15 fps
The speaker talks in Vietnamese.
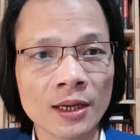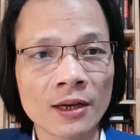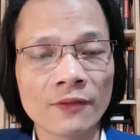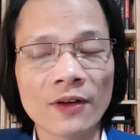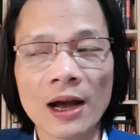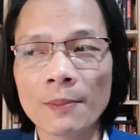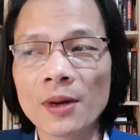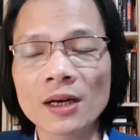
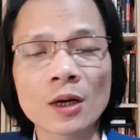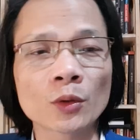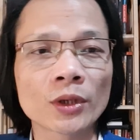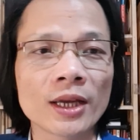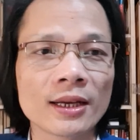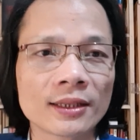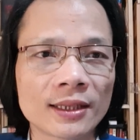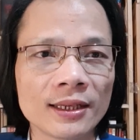Và bước đầu
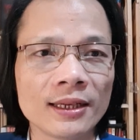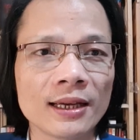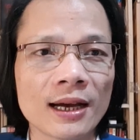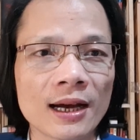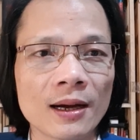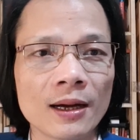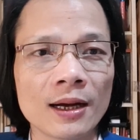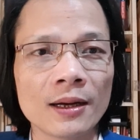tiên thì uh,
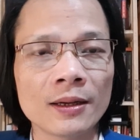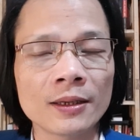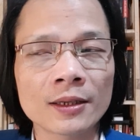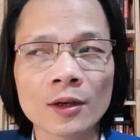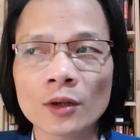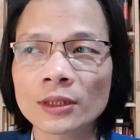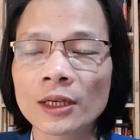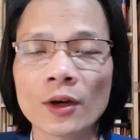
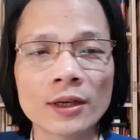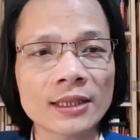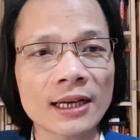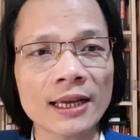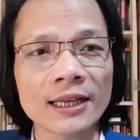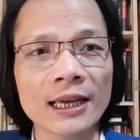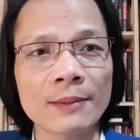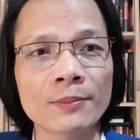có thể nói rằng
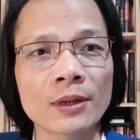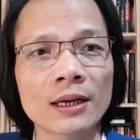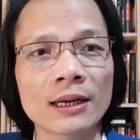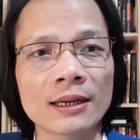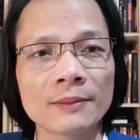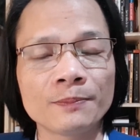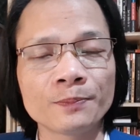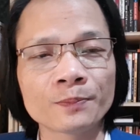anh em
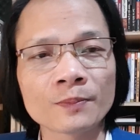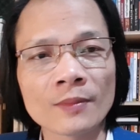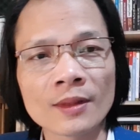uh,